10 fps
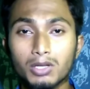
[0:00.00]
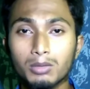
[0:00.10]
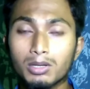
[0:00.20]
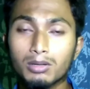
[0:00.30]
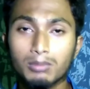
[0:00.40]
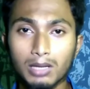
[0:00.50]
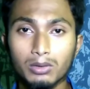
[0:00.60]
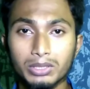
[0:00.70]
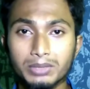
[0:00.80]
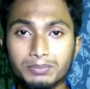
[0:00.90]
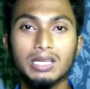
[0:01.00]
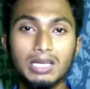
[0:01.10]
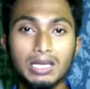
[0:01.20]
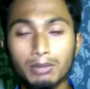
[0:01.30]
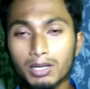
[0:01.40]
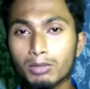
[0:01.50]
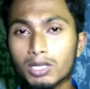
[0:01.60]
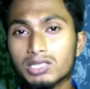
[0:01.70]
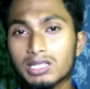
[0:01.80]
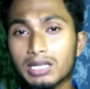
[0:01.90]
ওভারঅল ভালোই এবারে
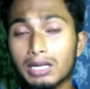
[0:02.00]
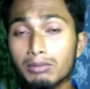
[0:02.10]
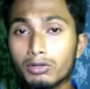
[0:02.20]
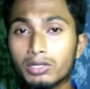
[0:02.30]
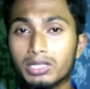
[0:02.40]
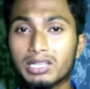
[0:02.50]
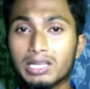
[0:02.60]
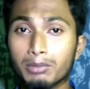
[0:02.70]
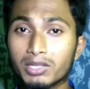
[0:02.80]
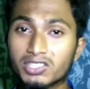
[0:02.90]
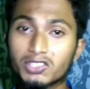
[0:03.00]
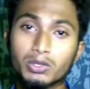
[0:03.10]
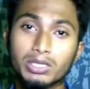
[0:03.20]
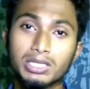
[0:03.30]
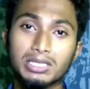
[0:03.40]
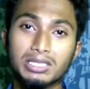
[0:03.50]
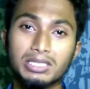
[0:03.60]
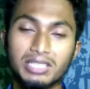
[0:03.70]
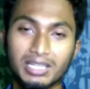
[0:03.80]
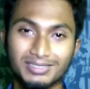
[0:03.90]
বলা যাক এই ফোনটির ক্যামেরা সেকশনে
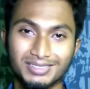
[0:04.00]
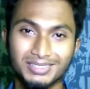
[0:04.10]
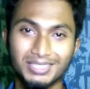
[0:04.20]
কি থাকছে